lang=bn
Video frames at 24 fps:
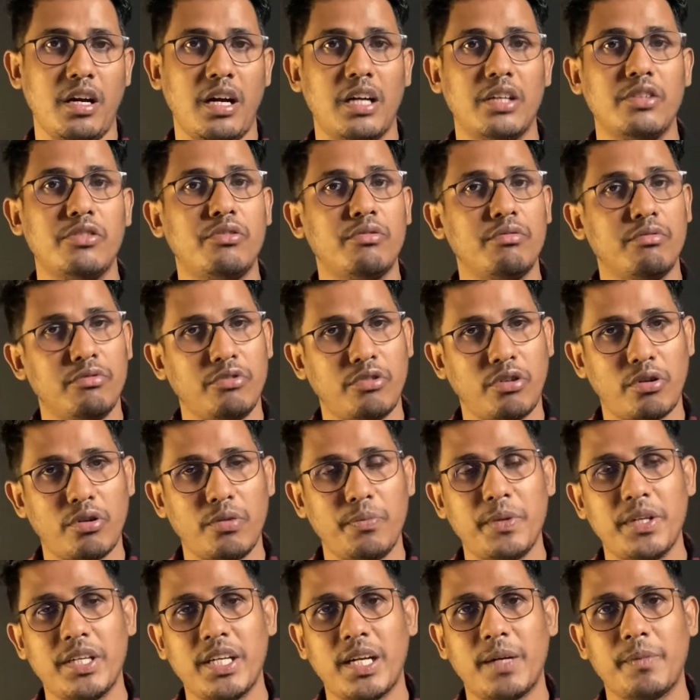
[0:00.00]
আর যখন
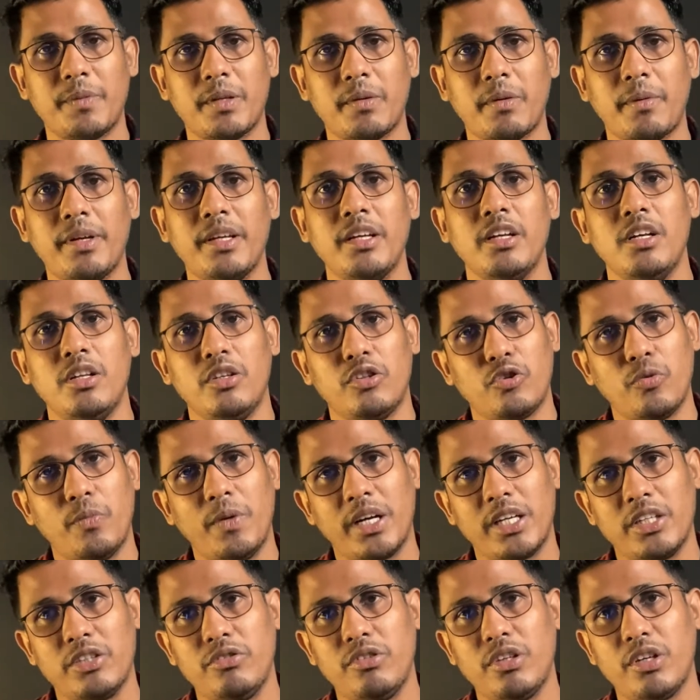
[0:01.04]
পেজের নামটা হবে
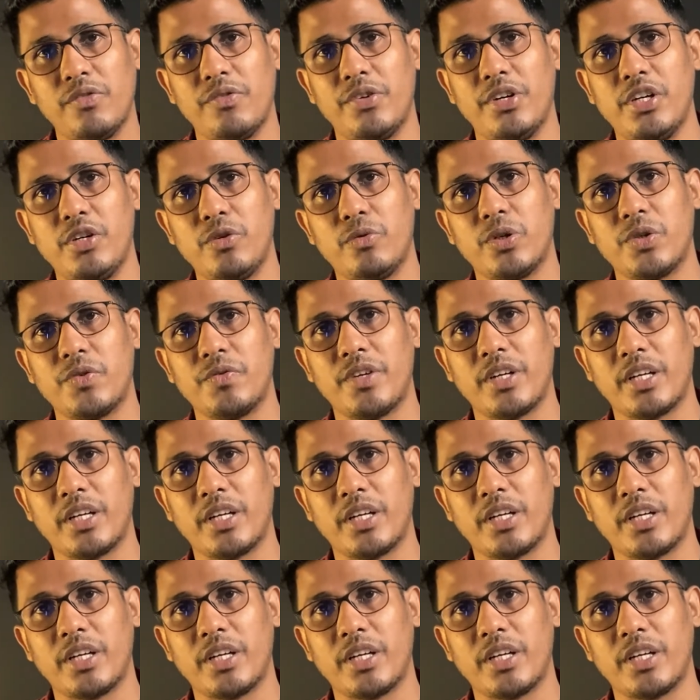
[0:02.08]
তোমাকে যদি কেউ ফ্রেন্ড রিকোয়েস্ট